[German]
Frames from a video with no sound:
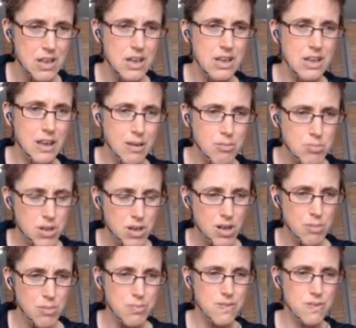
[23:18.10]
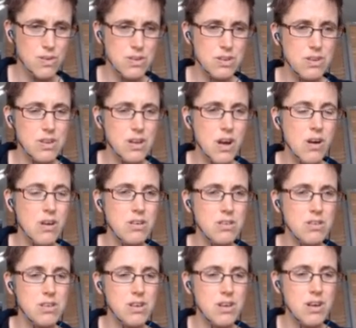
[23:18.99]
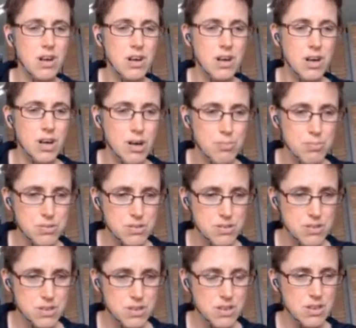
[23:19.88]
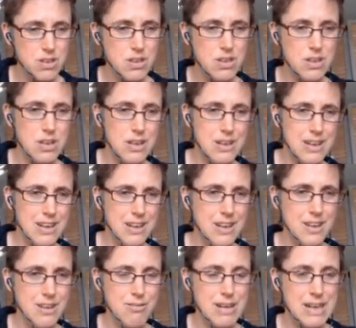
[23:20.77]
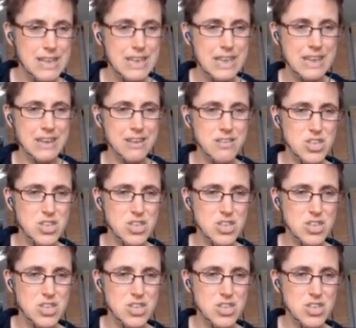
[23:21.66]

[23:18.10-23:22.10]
Immer am Sonntagabend weil ich es